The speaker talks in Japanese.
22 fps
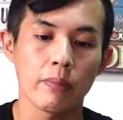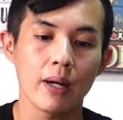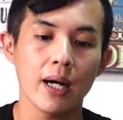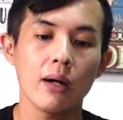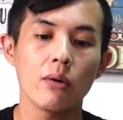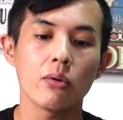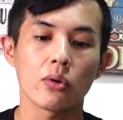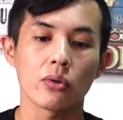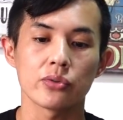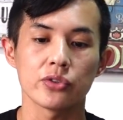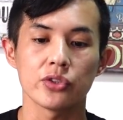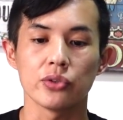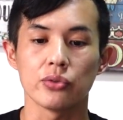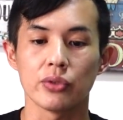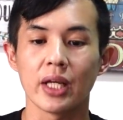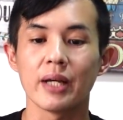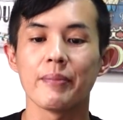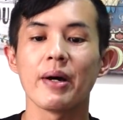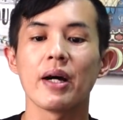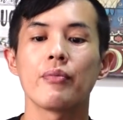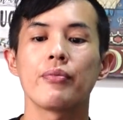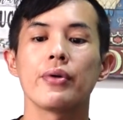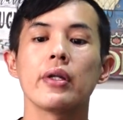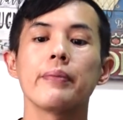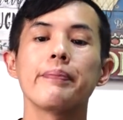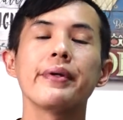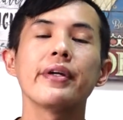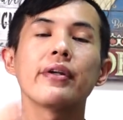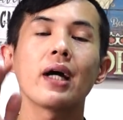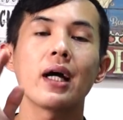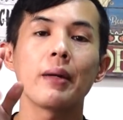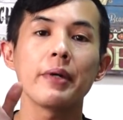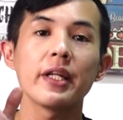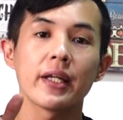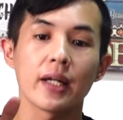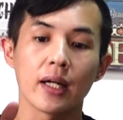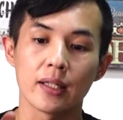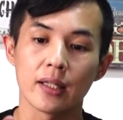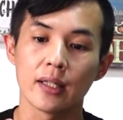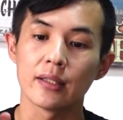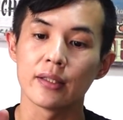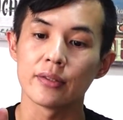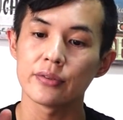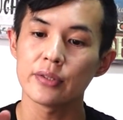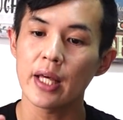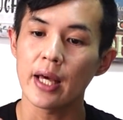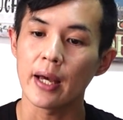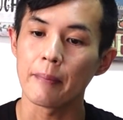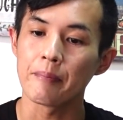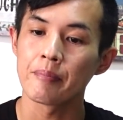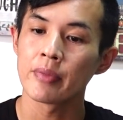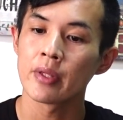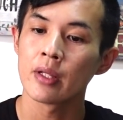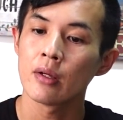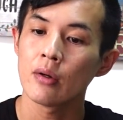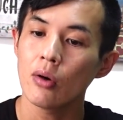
パオロっていうね、まあ、フィリピンのアメリカンなんですね。